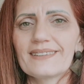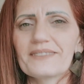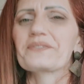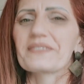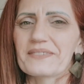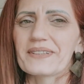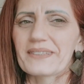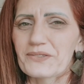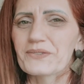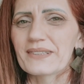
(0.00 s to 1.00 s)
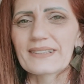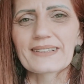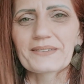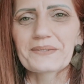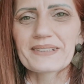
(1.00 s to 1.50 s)
e você vai estar tá ajudando a
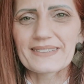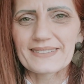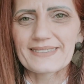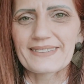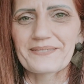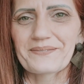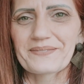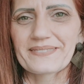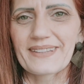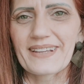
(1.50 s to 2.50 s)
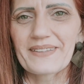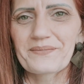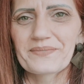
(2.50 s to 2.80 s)
natureza, tá?